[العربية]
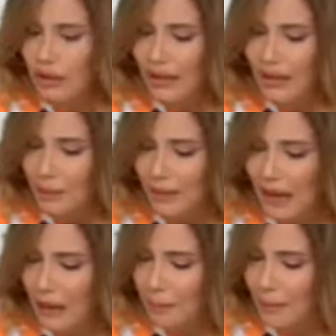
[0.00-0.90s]
هنا كمان
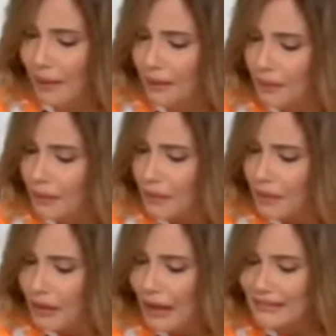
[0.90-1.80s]
حبه
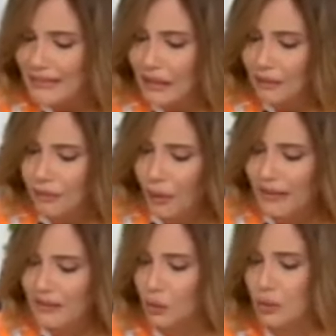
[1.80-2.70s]
عندي قرفه
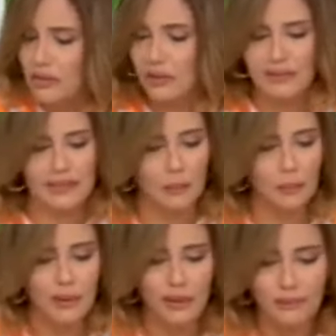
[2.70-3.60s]
وعندي جوزه الطيب
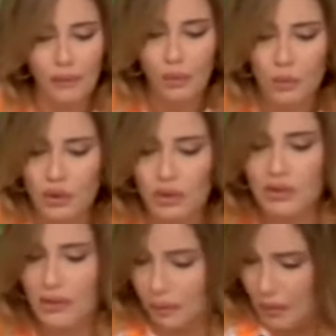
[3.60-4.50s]
قرفه وجوزه
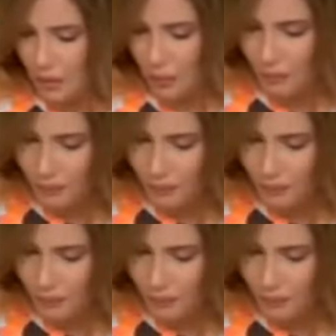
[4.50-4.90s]
الطيب اهو